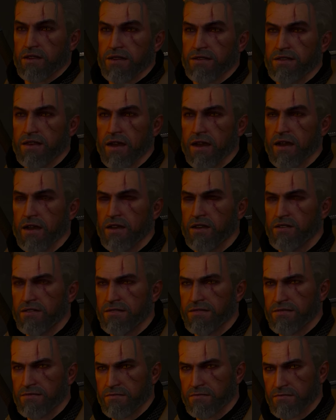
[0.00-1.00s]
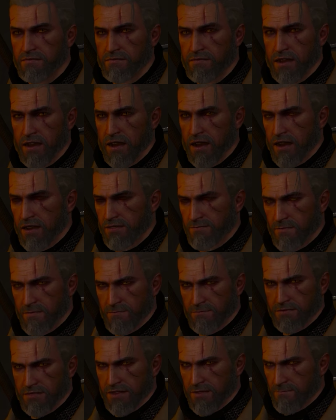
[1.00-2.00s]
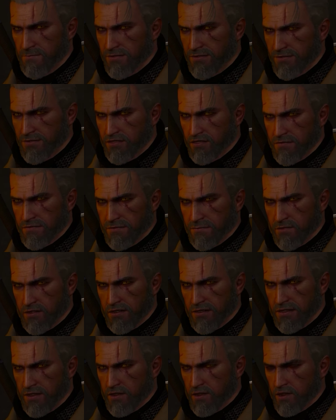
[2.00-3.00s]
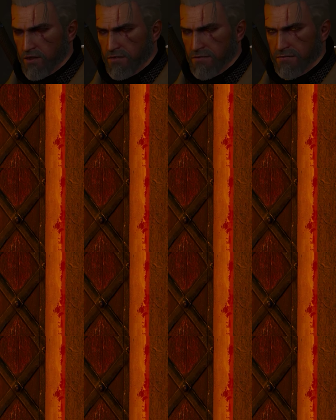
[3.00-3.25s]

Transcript: Zaraz, zaraz. Ja nie mam z tym nic wspólnego.